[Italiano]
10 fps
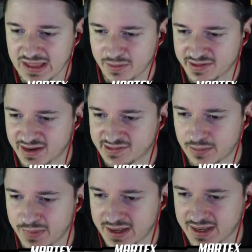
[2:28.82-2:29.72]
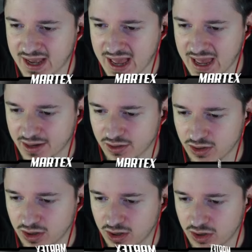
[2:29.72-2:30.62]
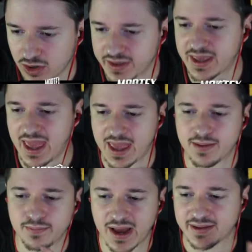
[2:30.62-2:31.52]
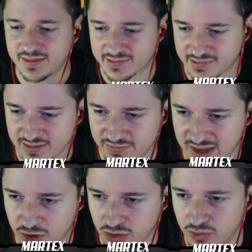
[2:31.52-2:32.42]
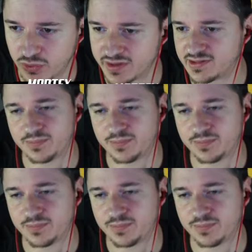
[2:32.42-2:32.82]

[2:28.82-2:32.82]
Vediamo se riesco a beccarlo. Ok, Martex TV, eccolo qui.